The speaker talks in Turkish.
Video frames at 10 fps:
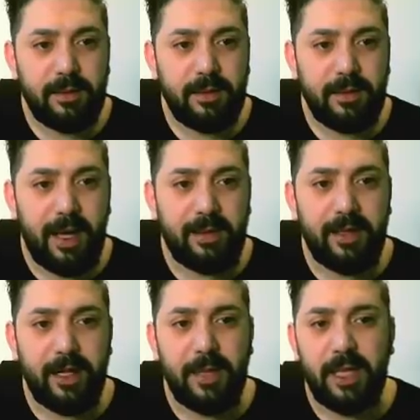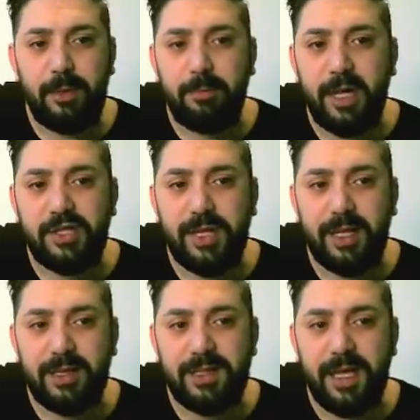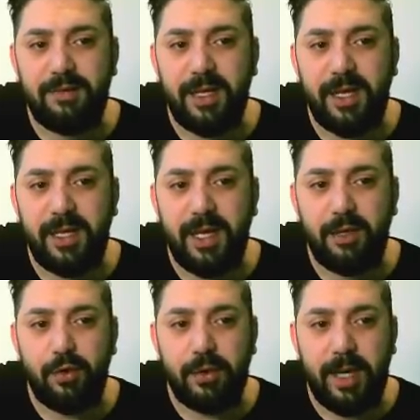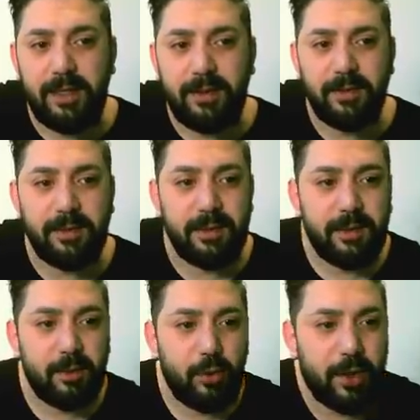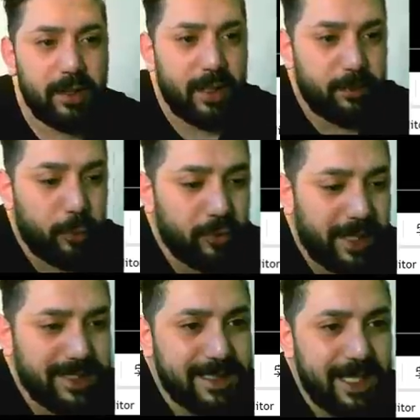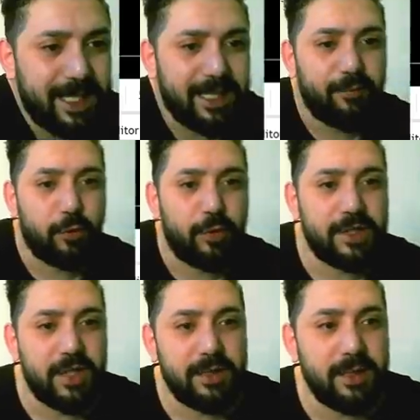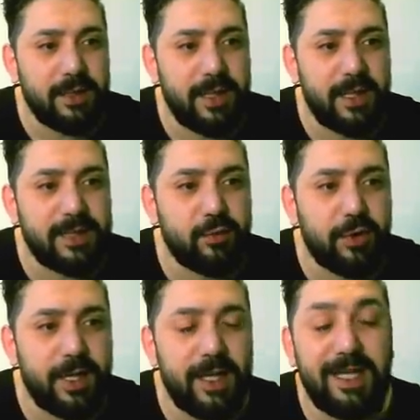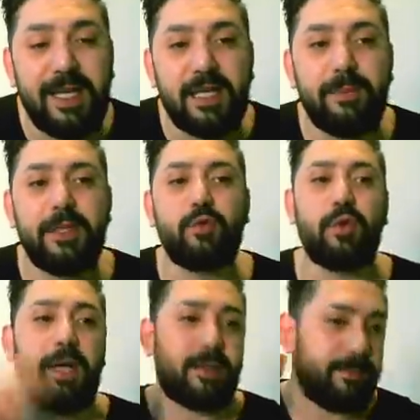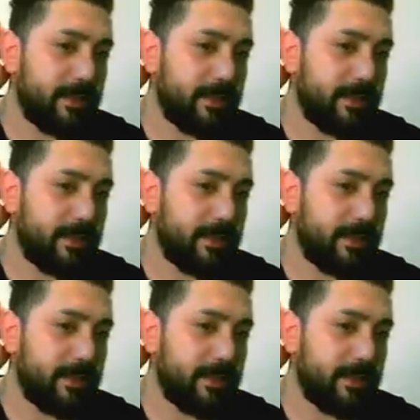Yani hemen hemen başladığı seviyeye geliyor yani. Oralar potansiyel hedef olacaktır. Neresi sonra 57 bin dolar.